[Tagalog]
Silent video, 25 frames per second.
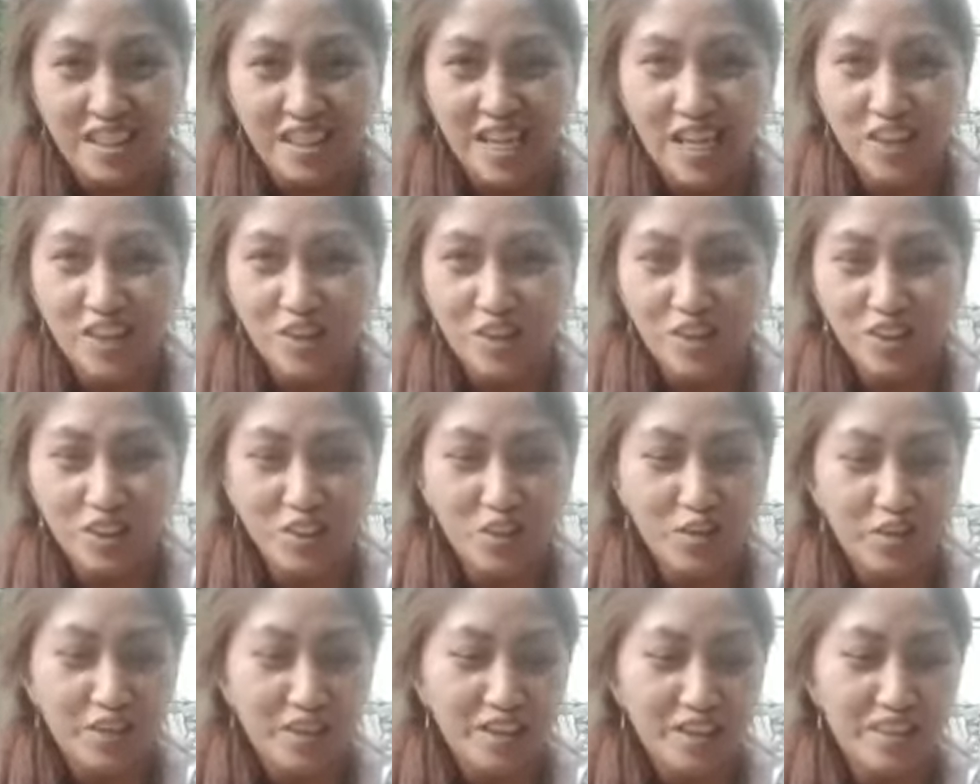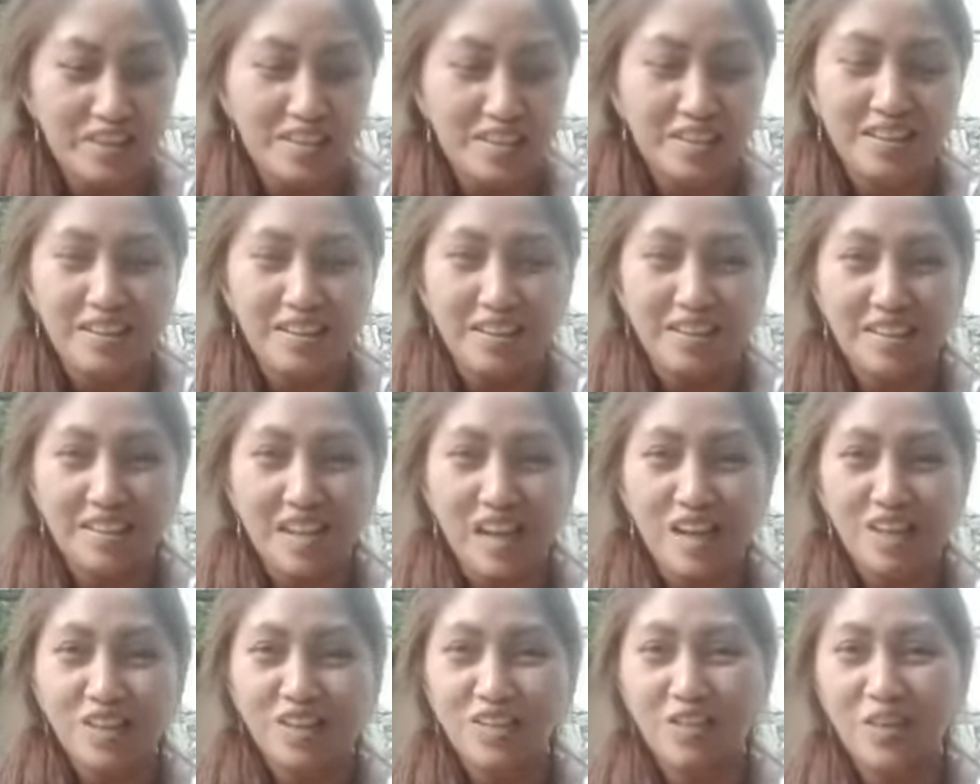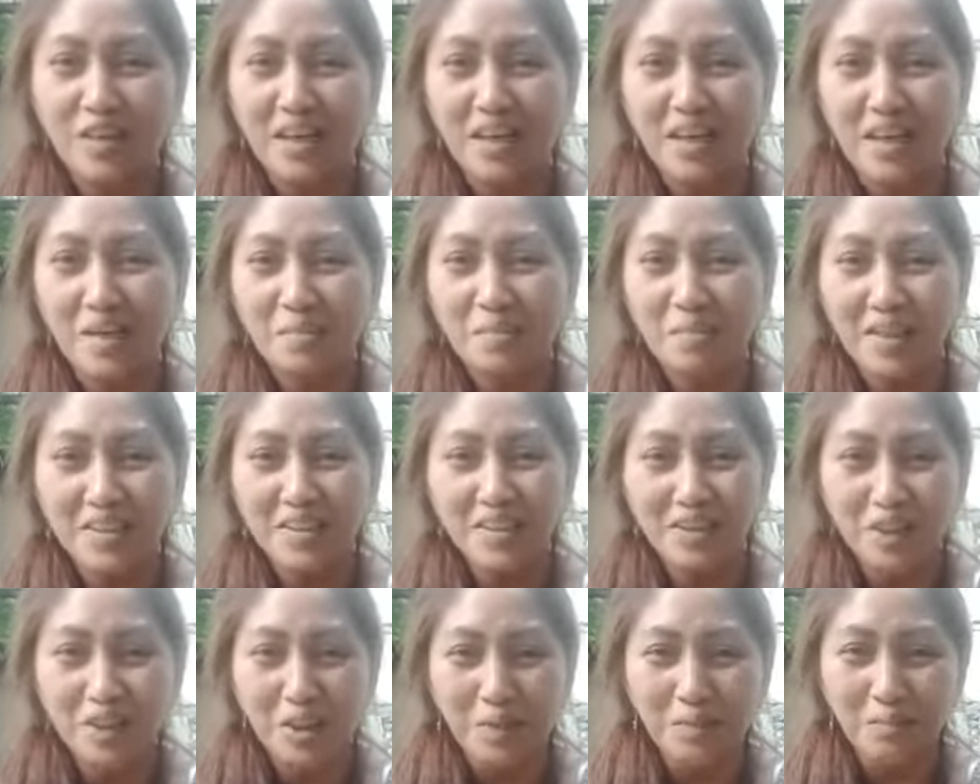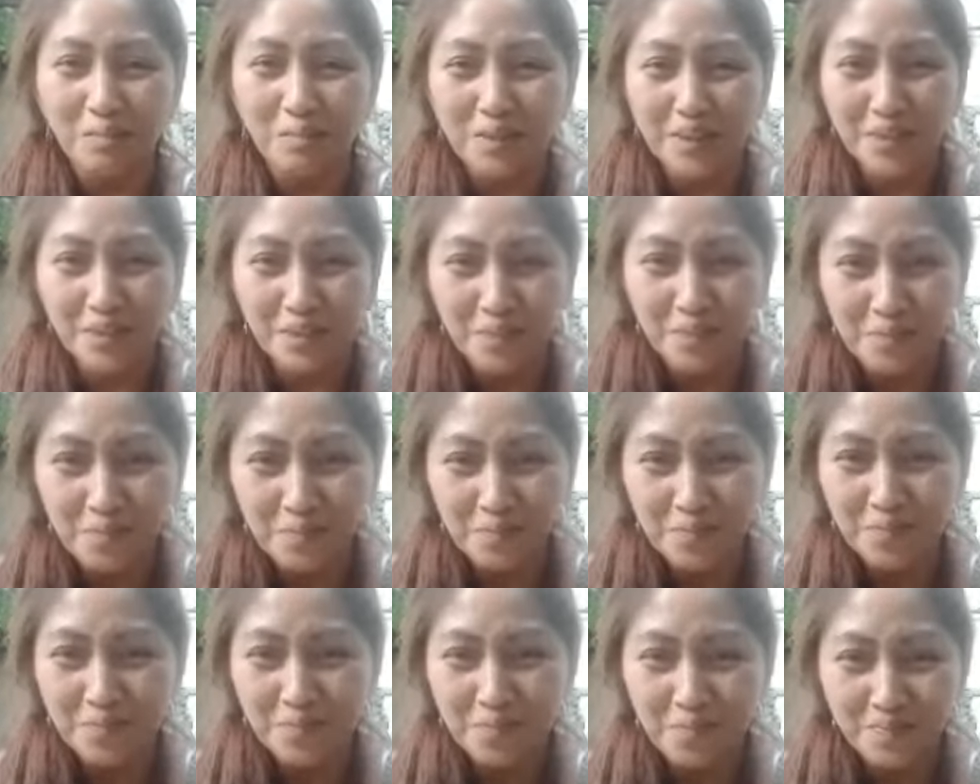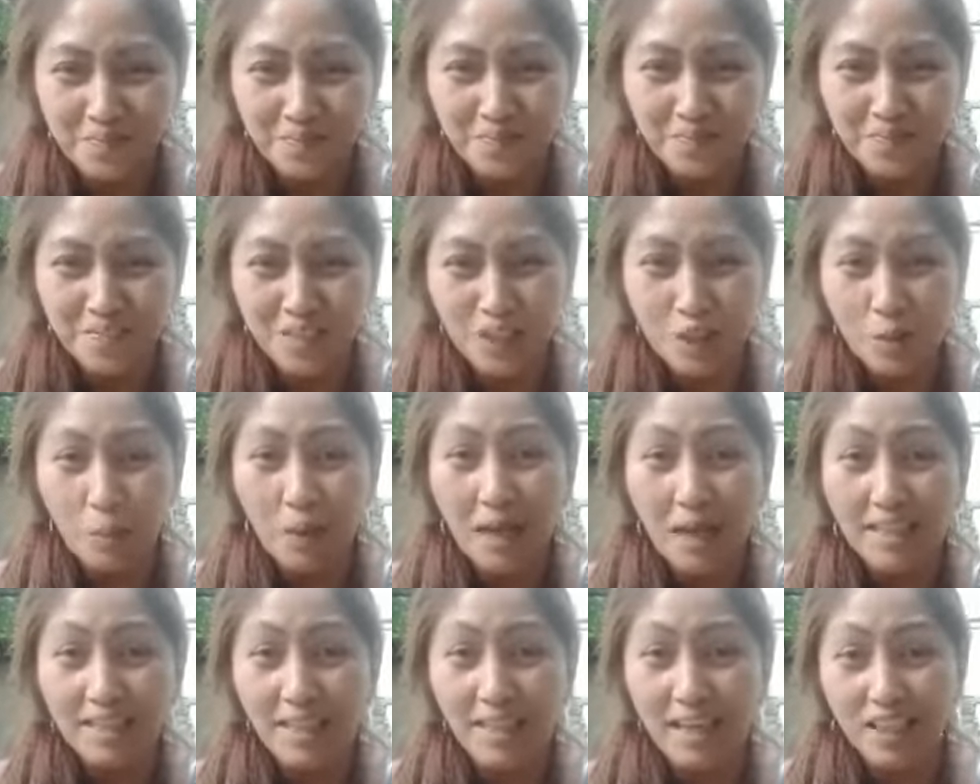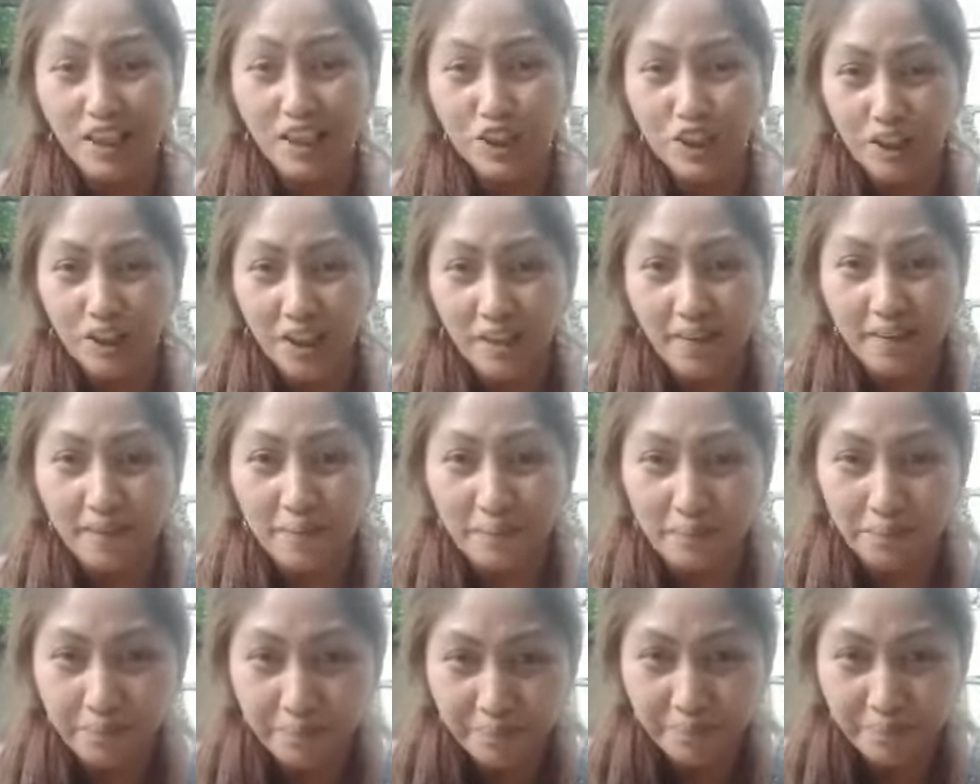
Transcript: Talo daw eh. Talo yung kalaban, syempre. Lumalakas siya.